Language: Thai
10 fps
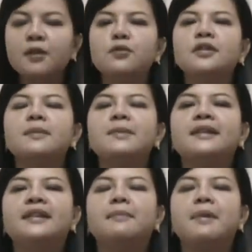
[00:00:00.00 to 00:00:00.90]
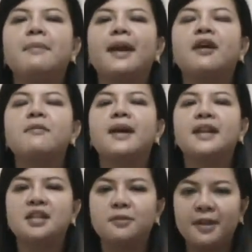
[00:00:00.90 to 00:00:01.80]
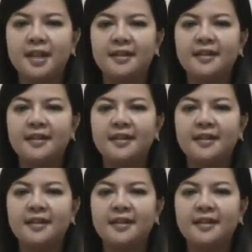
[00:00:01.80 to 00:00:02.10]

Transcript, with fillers: คุณจะมีสิ่งใหม่ๆเข้ามาในชีวิต